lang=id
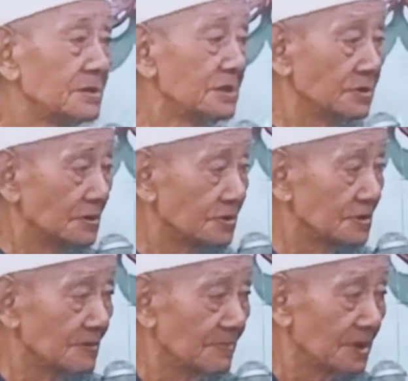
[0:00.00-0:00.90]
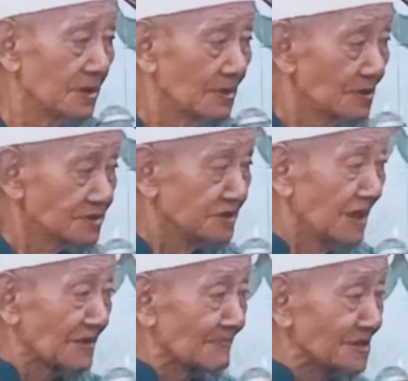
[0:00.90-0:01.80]
Duduk teman, ono
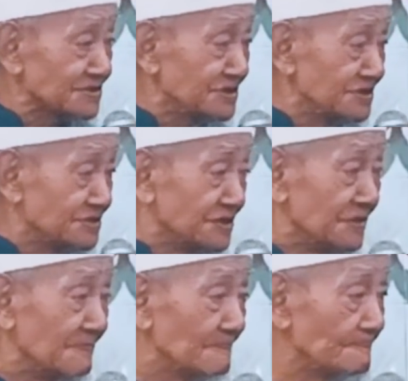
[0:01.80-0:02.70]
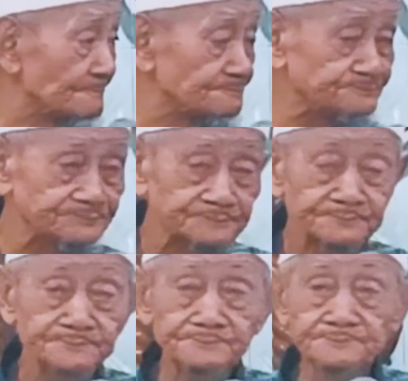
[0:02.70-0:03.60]
dinar mek siji.
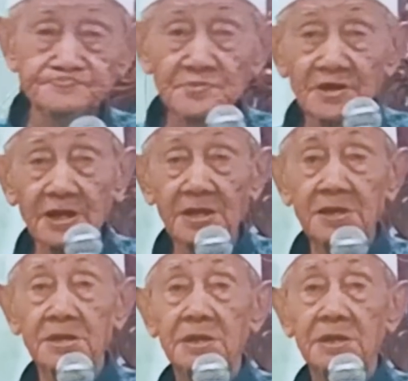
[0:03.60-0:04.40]
Nggih.